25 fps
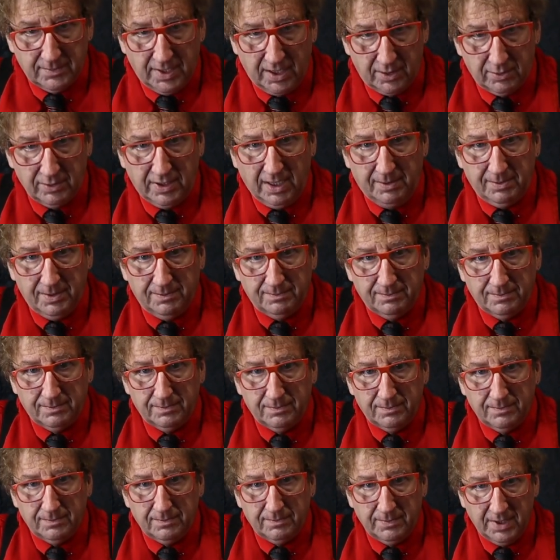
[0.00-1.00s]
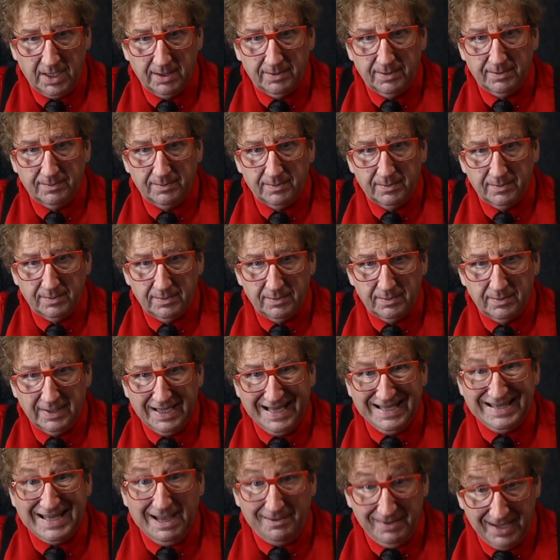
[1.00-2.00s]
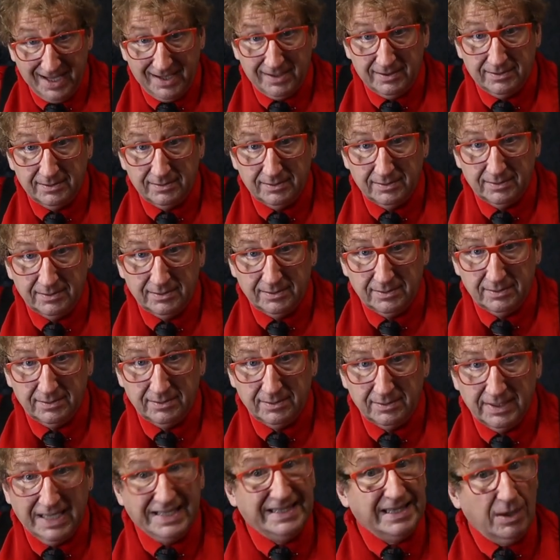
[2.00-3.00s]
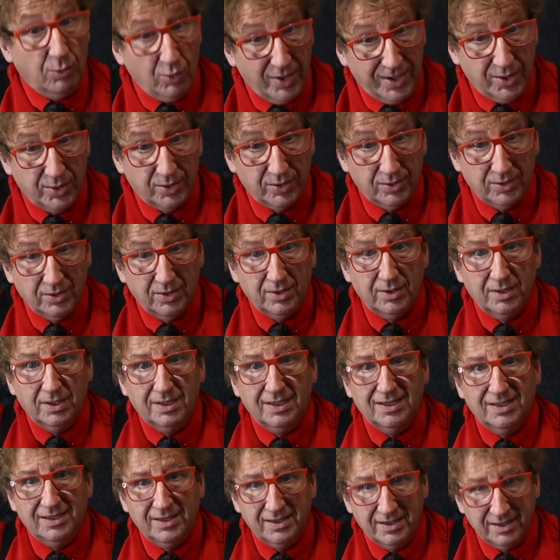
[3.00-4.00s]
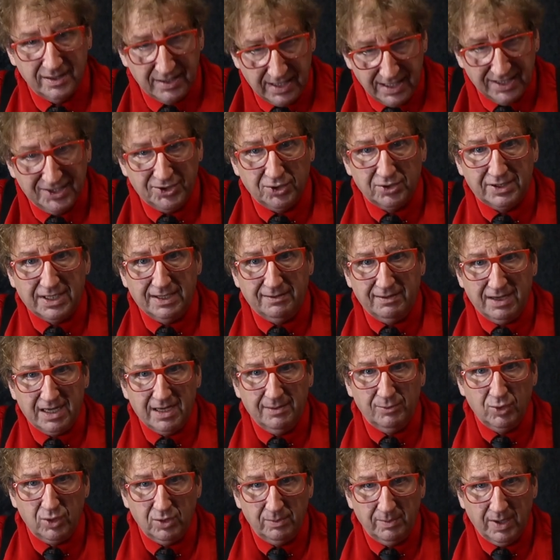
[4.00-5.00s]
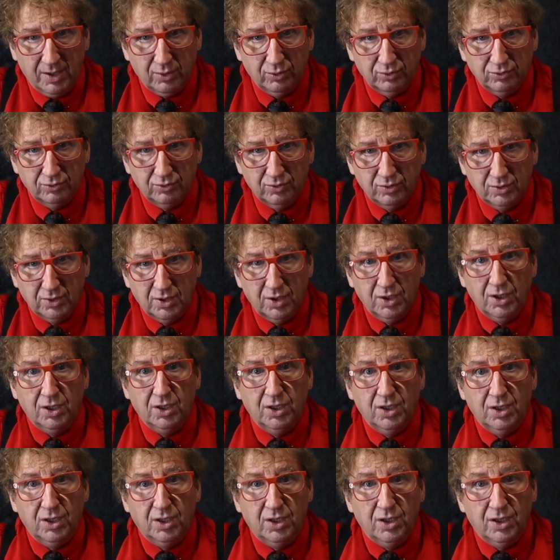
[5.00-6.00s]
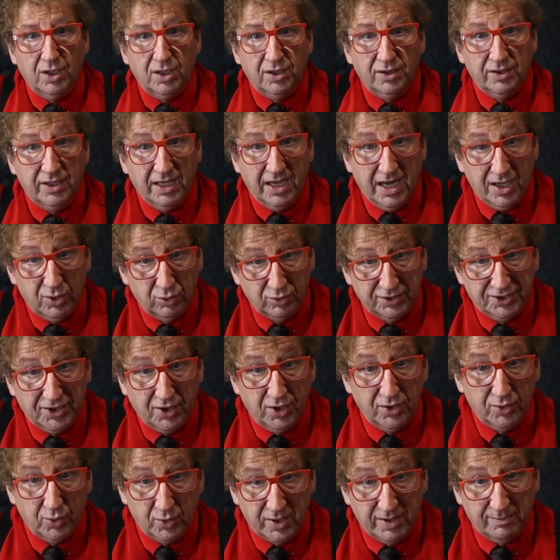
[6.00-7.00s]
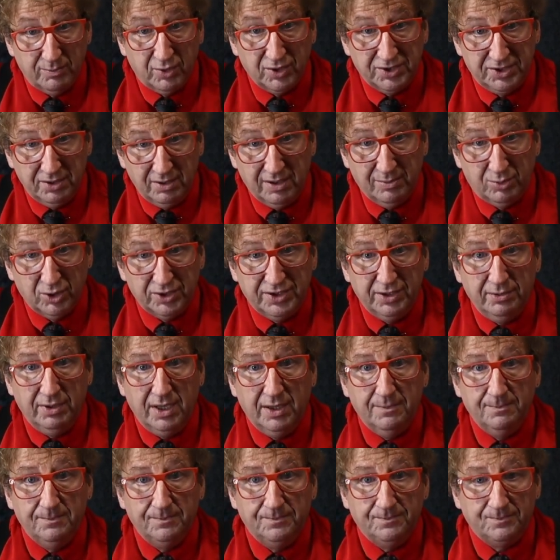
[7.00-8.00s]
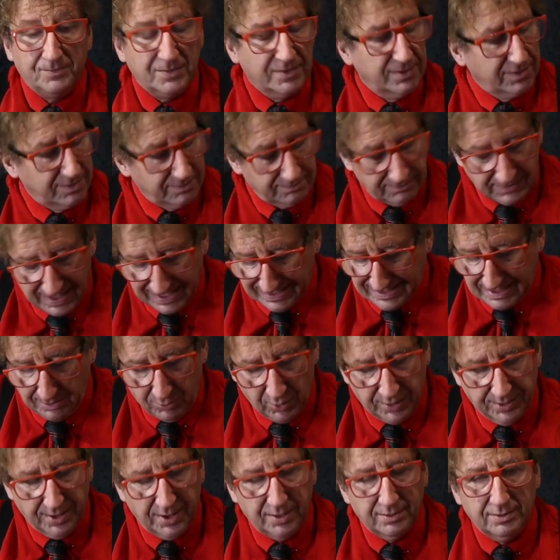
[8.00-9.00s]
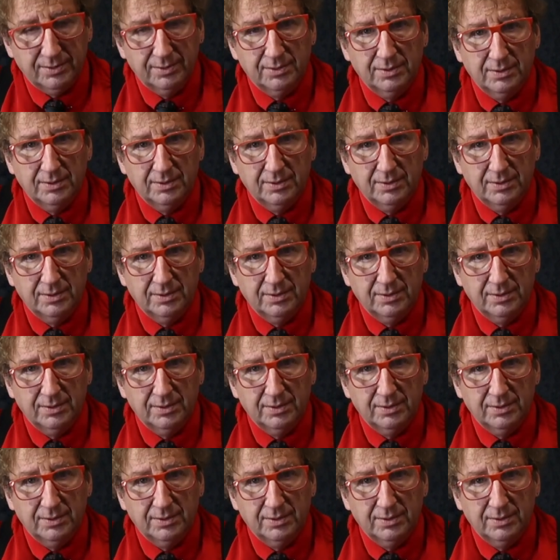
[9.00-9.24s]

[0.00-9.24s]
escúchame, mírame, está bien, está bueno. De eso trabajamos los magos. De la ilusión de un imposible posible. Está muy bien.